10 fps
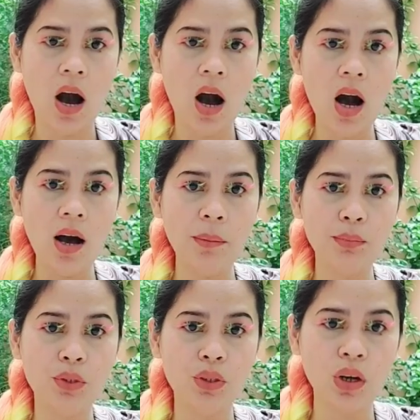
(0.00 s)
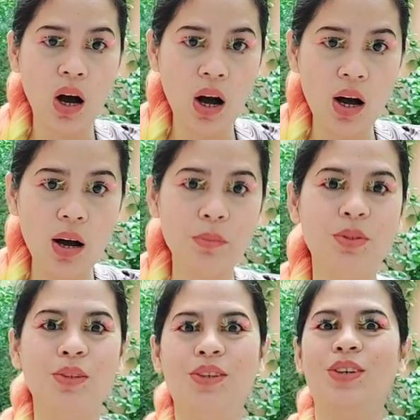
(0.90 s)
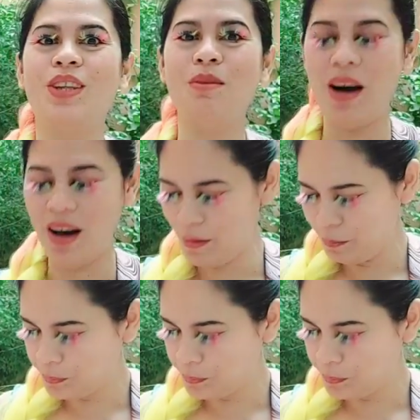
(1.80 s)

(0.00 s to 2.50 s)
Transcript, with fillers: obs, obs. Oh, di ba?